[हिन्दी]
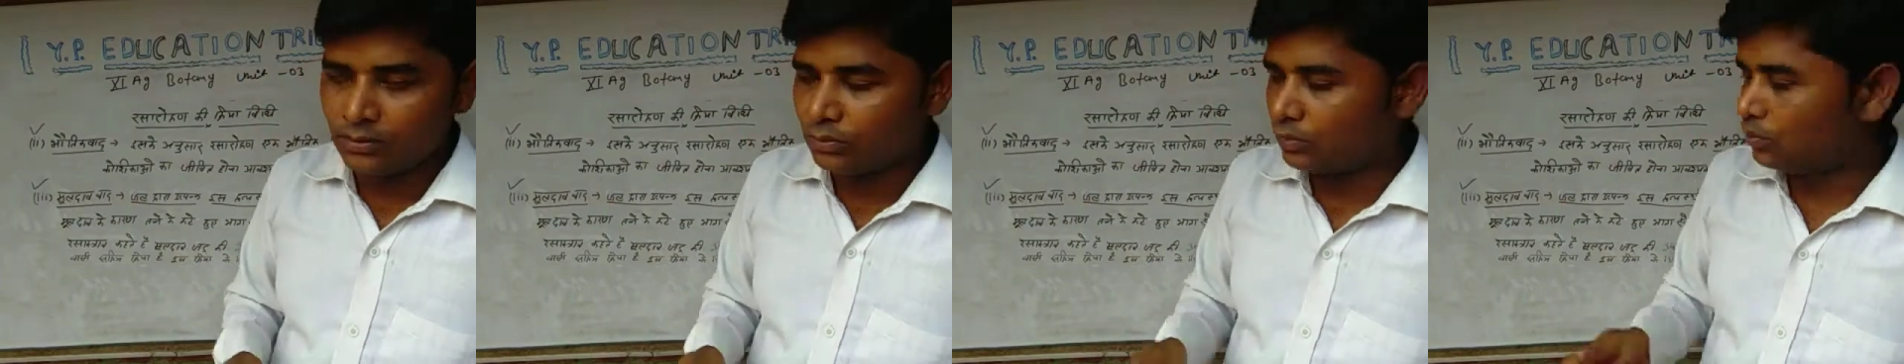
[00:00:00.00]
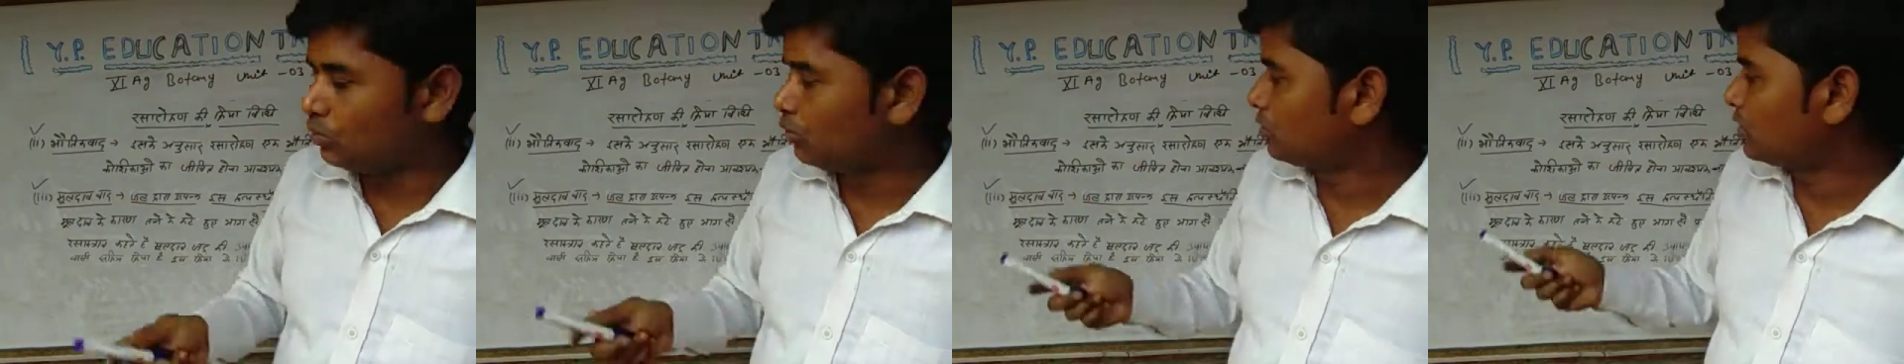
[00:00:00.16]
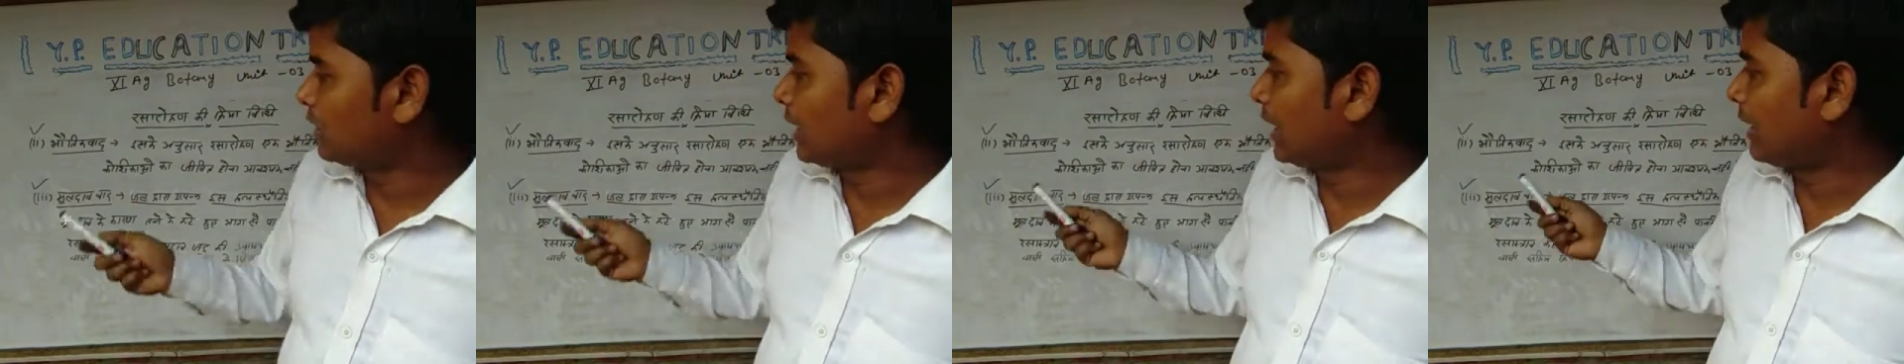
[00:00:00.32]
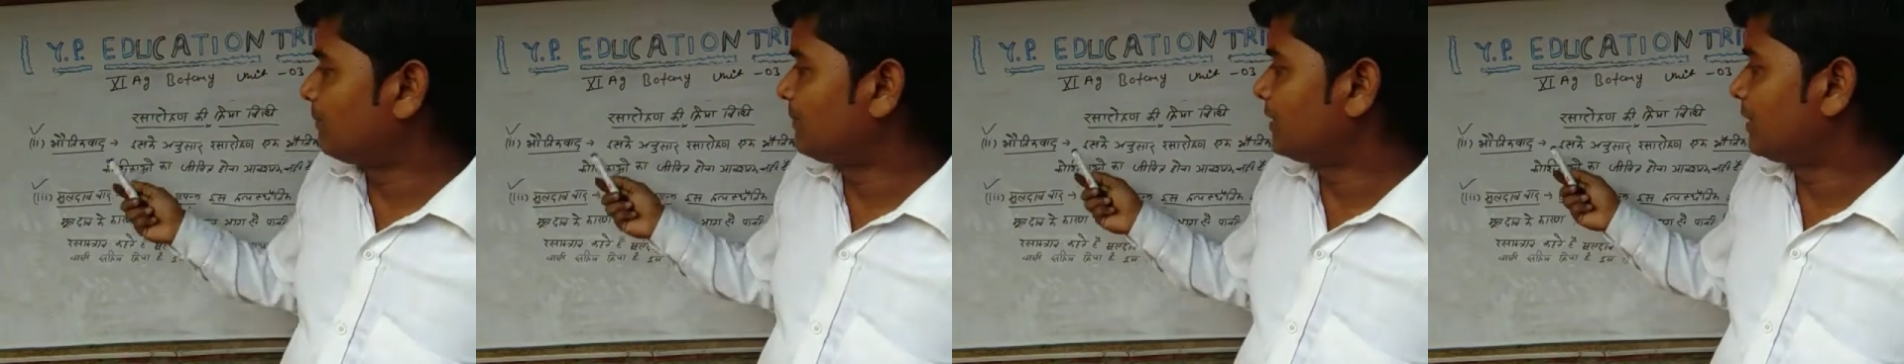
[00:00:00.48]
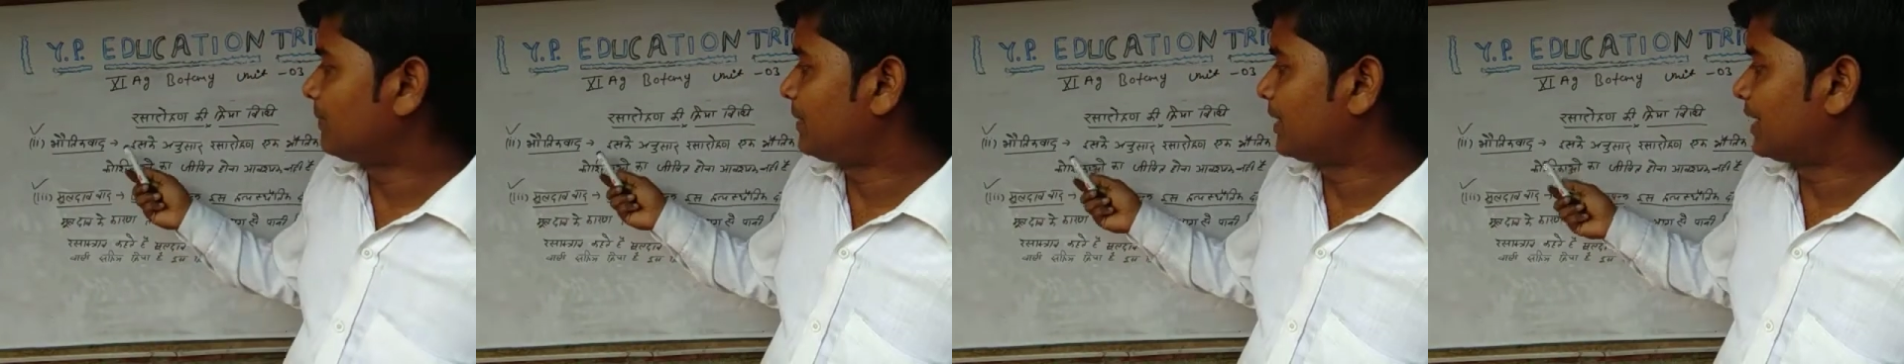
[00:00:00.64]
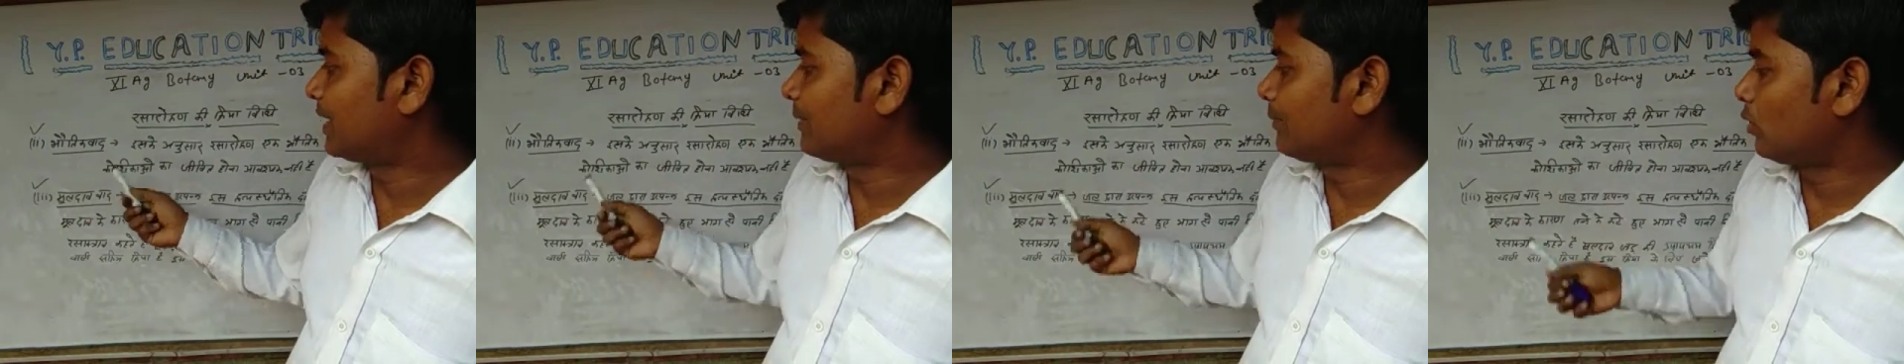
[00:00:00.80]
दूसरा हमने
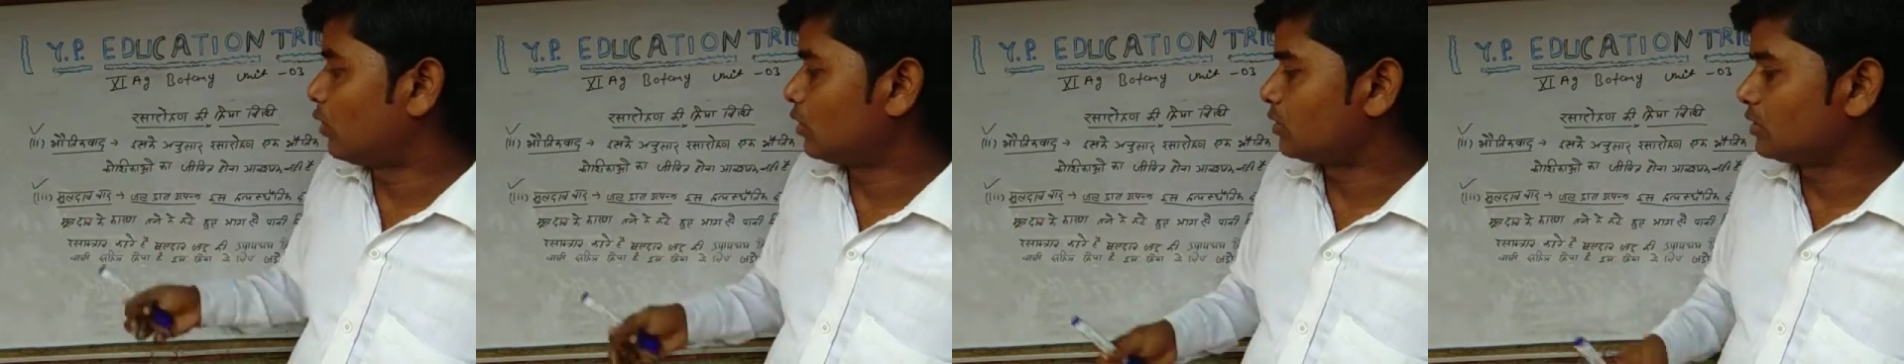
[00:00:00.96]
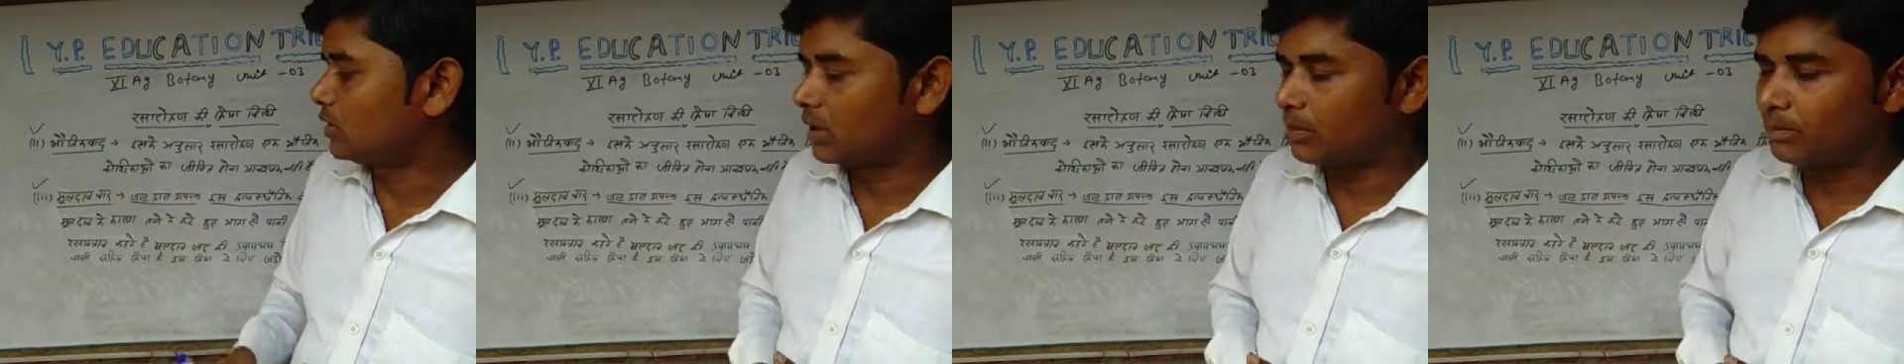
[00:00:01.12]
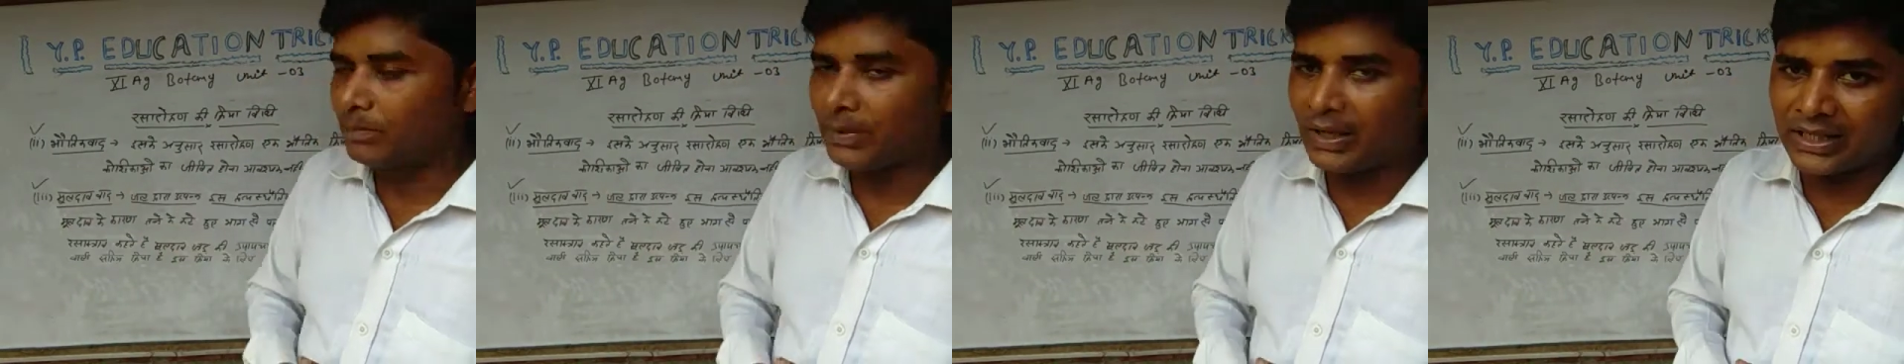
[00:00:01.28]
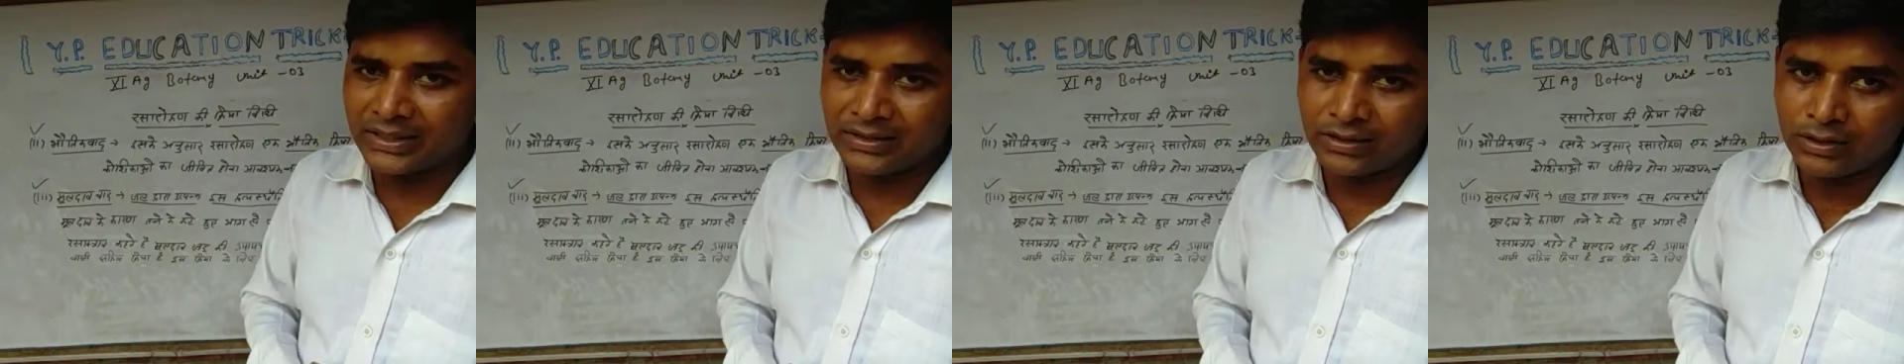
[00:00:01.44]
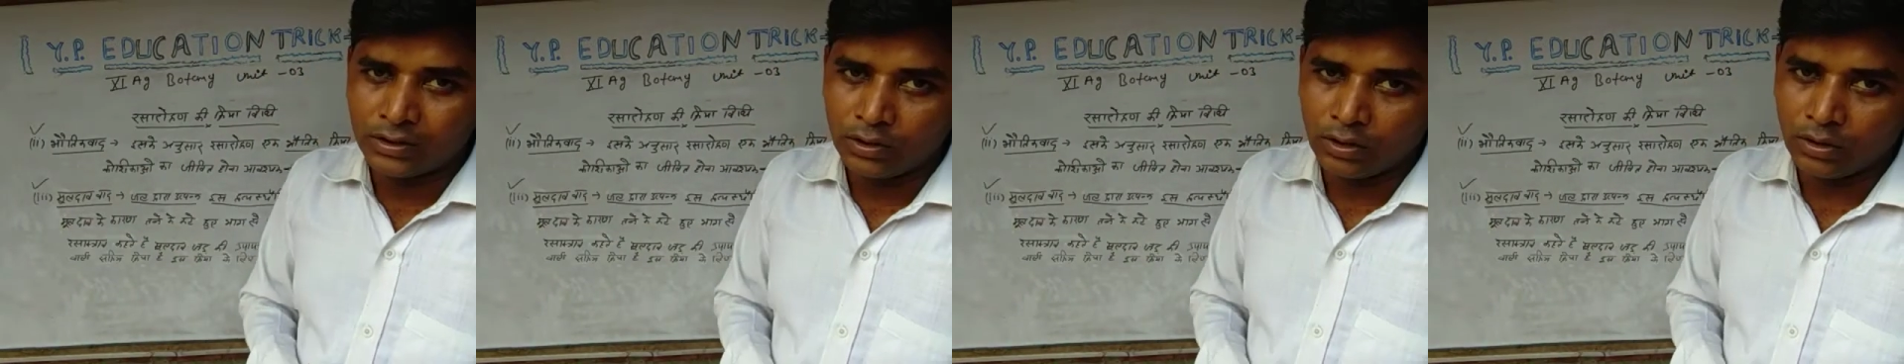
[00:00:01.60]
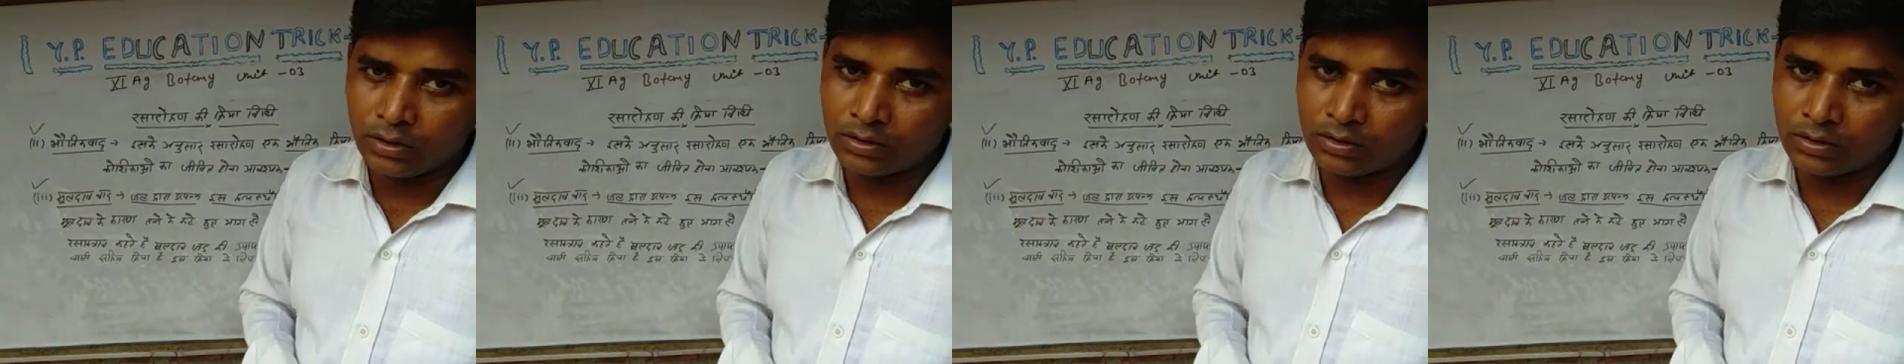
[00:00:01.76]
पढ़ा भौतिकवाद